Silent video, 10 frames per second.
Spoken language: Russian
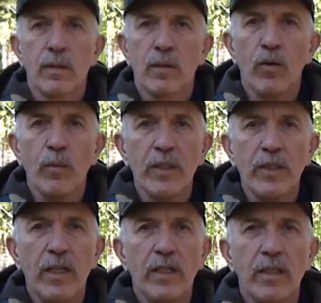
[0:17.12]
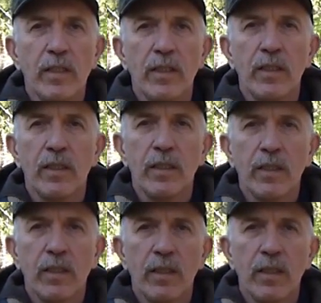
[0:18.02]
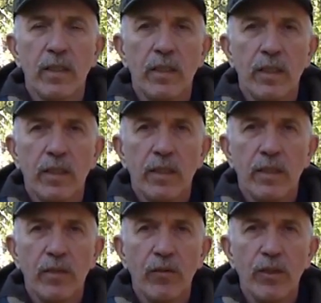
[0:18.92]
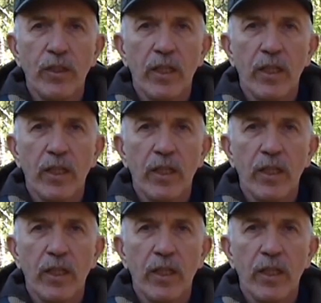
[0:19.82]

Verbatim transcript: Добрый день! Сегодня